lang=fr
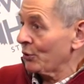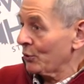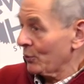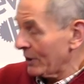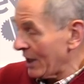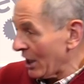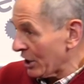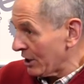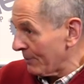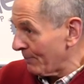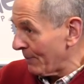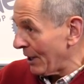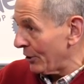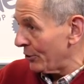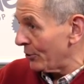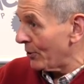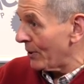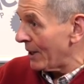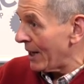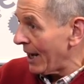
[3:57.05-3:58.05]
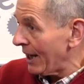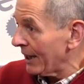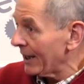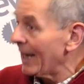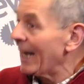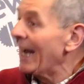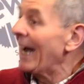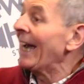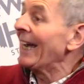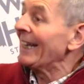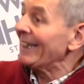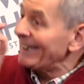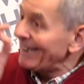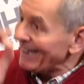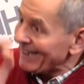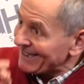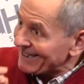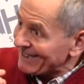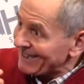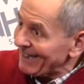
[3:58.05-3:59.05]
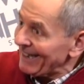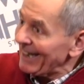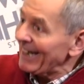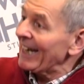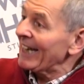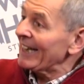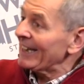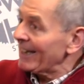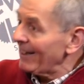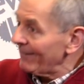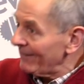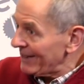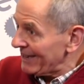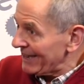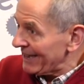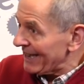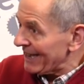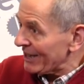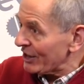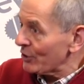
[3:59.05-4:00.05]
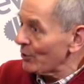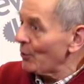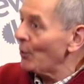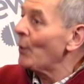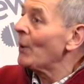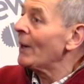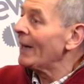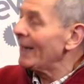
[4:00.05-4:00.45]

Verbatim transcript: son archipel du Golag d'essai d'investigation